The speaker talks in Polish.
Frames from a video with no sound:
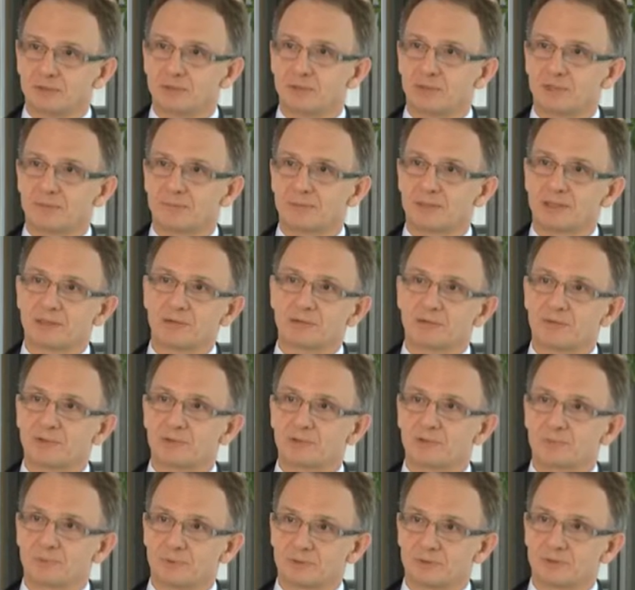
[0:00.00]
rynku
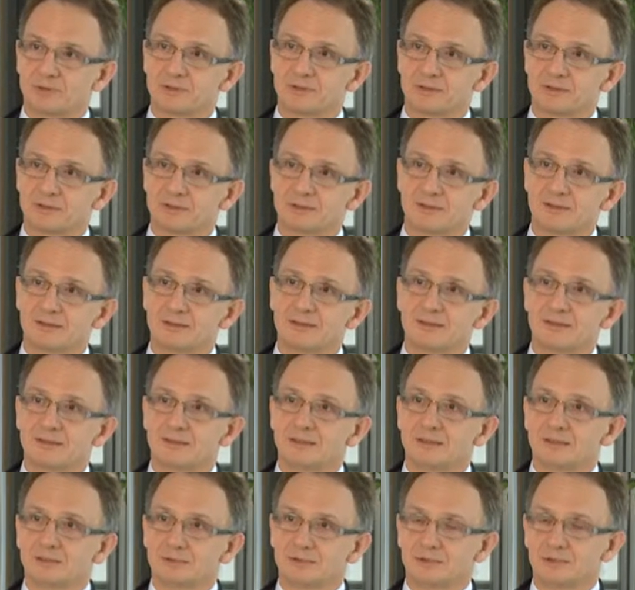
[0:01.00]
kapitałowego w Polsce,
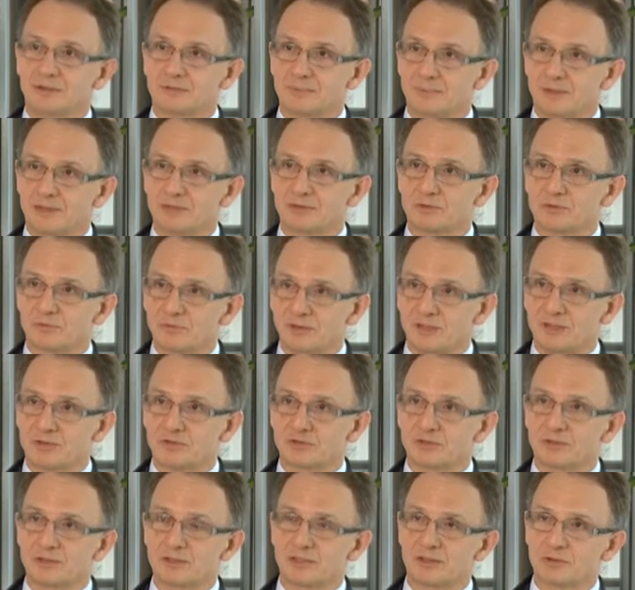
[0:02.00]
który jest bardzo
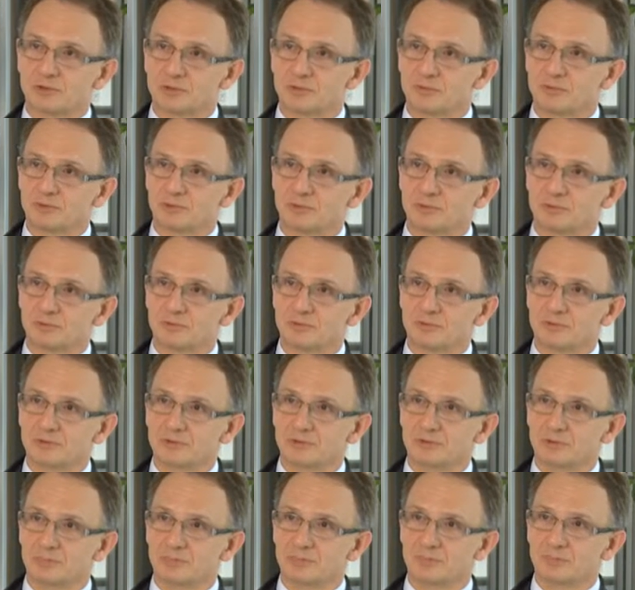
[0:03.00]
ważny dla rozwoju
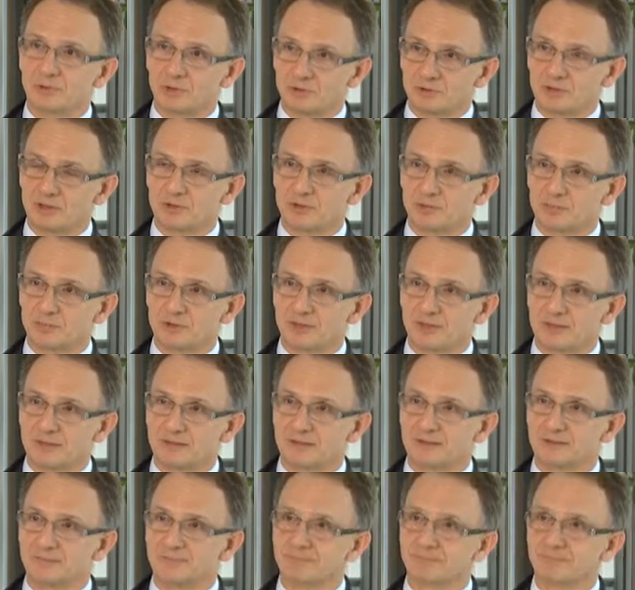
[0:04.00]
polskiej
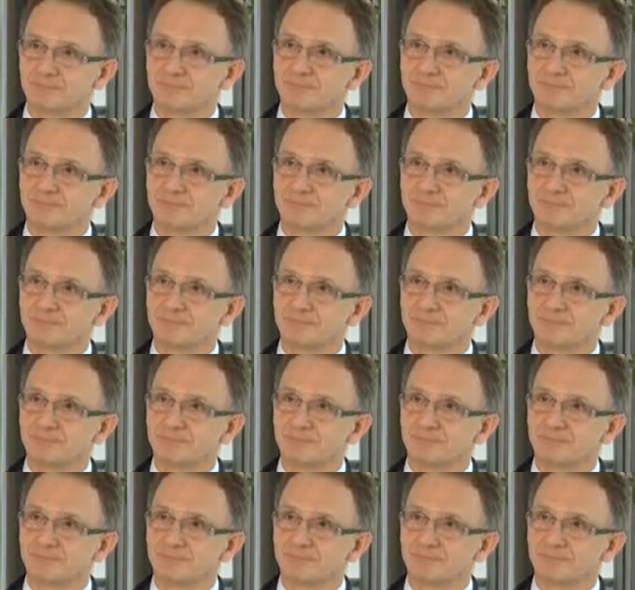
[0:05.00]
gospodarki.